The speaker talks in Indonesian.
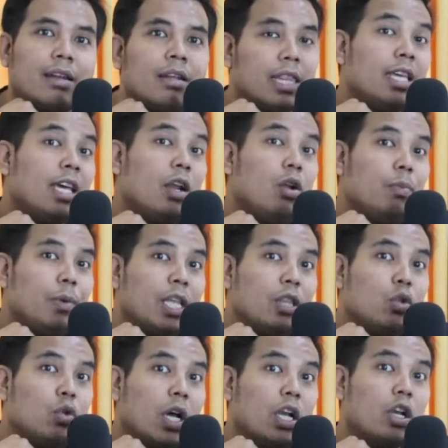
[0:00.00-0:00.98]
Ketika lu
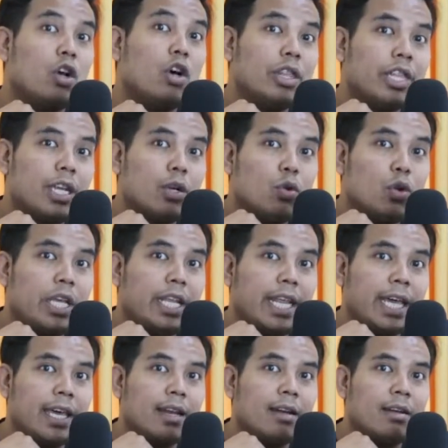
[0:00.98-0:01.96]
menentukan konten
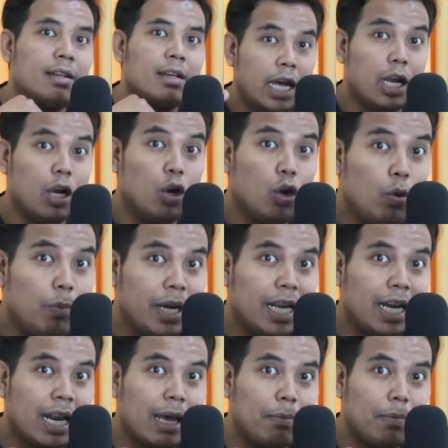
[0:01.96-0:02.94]
kuliner dan lu
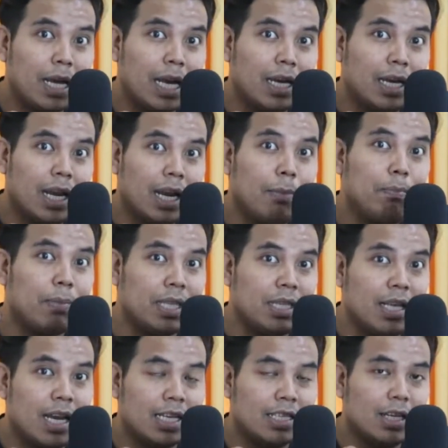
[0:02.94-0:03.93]
menerapkan dalam
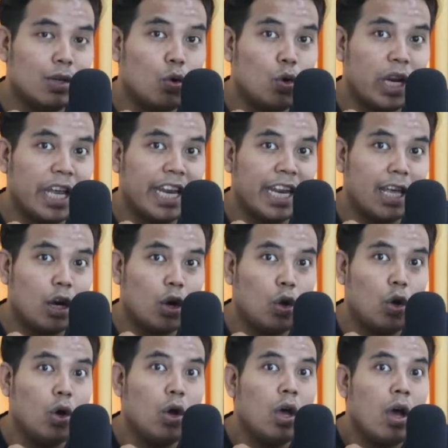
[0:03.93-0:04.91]
penjelasan kuliner
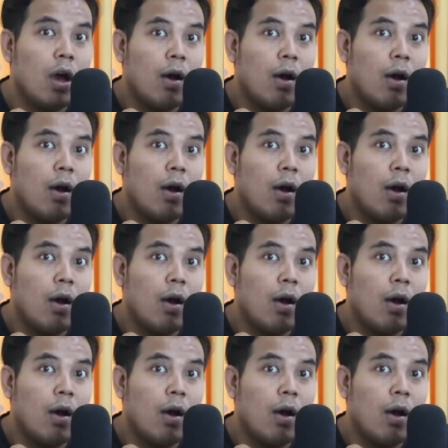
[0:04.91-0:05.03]
lo